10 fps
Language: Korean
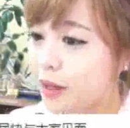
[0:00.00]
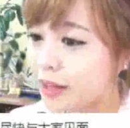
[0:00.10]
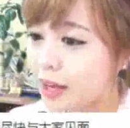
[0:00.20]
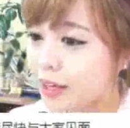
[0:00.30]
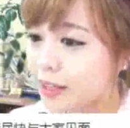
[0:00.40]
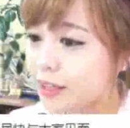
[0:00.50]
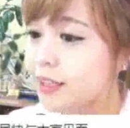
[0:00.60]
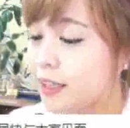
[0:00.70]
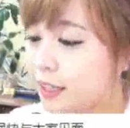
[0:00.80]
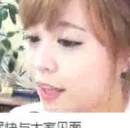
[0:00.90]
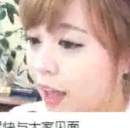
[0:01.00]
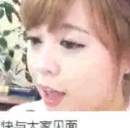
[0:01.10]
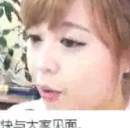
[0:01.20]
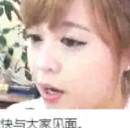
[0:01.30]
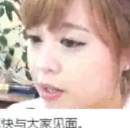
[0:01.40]
만나기를
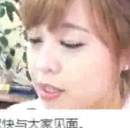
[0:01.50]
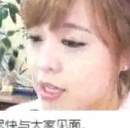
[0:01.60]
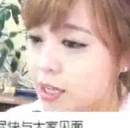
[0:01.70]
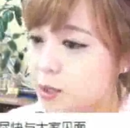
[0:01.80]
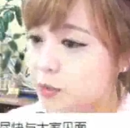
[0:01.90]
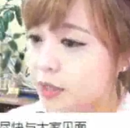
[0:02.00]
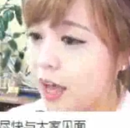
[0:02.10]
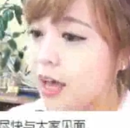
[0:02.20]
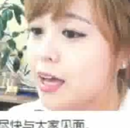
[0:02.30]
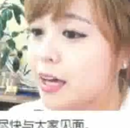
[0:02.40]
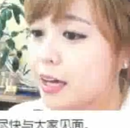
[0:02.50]
기대해요. 라는 뜻이 되겠습니다.